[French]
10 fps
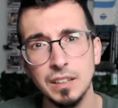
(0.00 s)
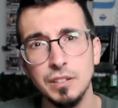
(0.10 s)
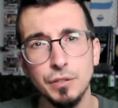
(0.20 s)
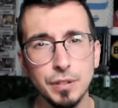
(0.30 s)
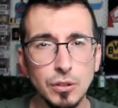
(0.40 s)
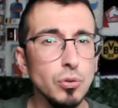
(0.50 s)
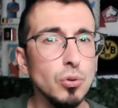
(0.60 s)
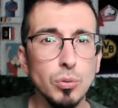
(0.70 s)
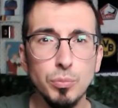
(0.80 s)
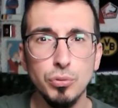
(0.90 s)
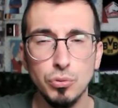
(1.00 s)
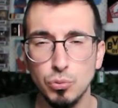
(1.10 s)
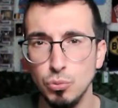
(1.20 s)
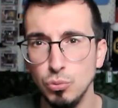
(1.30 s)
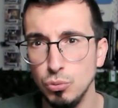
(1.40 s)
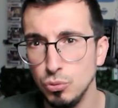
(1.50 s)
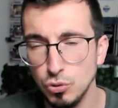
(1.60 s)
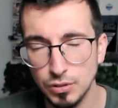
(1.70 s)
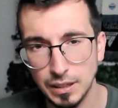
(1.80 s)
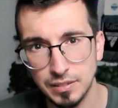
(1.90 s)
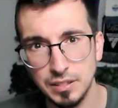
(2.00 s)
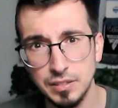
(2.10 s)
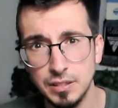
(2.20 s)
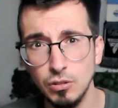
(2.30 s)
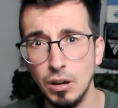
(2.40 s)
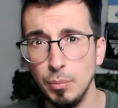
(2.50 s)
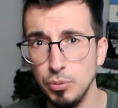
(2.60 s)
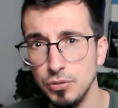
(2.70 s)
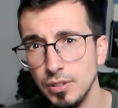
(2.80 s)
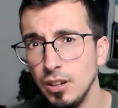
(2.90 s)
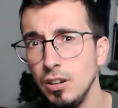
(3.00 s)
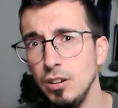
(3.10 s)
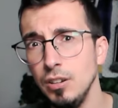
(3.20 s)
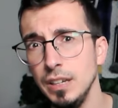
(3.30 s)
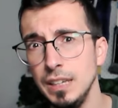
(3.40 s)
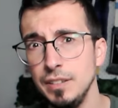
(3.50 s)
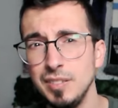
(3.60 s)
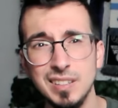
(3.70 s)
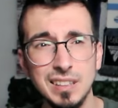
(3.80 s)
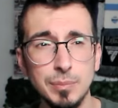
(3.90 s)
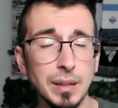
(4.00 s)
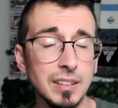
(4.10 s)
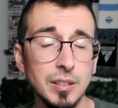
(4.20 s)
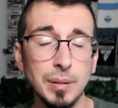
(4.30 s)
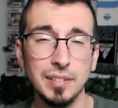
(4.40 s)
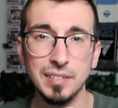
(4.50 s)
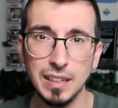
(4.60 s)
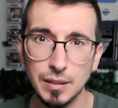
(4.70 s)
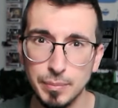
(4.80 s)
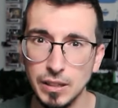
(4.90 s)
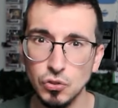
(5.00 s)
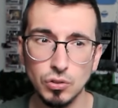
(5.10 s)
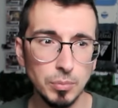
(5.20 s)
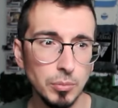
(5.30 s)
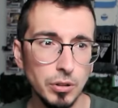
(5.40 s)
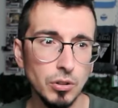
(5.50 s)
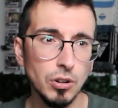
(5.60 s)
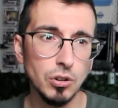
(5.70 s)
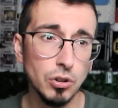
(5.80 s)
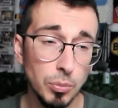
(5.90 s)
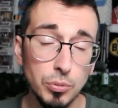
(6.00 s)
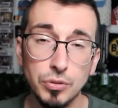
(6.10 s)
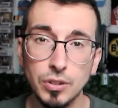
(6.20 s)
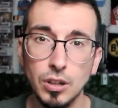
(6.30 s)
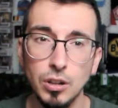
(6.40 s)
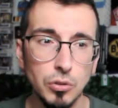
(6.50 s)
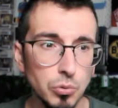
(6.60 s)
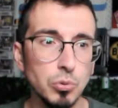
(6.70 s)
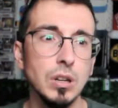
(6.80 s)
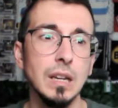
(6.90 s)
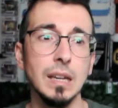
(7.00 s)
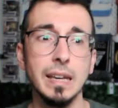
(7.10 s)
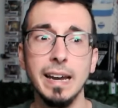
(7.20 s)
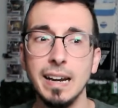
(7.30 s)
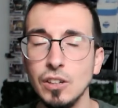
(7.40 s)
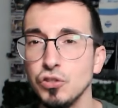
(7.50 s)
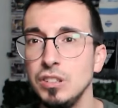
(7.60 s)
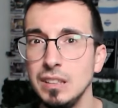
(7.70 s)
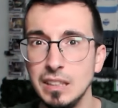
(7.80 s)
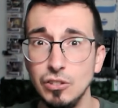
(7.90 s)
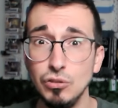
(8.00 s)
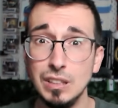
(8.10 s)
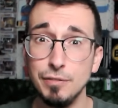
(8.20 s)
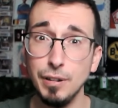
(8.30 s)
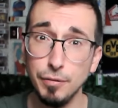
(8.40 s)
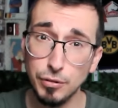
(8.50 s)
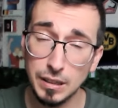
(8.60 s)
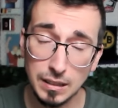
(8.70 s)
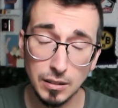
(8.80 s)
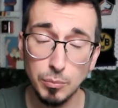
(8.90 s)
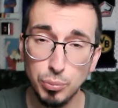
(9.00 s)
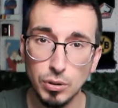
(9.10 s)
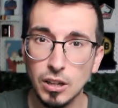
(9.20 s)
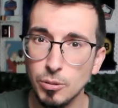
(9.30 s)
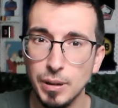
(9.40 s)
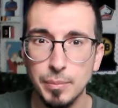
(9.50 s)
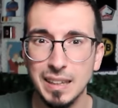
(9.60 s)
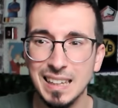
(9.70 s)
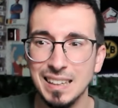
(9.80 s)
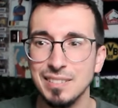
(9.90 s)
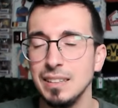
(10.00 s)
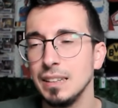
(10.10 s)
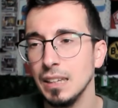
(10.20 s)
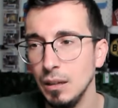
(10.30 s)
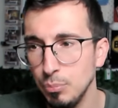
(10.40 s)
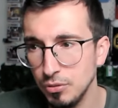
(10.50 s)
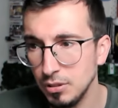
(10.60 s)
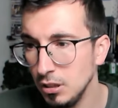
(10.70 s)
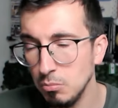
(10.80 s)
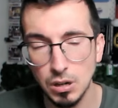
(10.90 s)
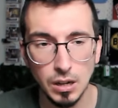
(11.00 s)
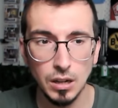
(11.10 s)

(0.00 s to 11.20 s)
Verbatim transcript: S'il fait deux buts ou deux assists, il aura plus un Et s'il participe à cinq matchs, tout simplement, il aura encore plus 1. Donc avec l'Argentine qui est une des favorites pour la Copa América, c'est très possible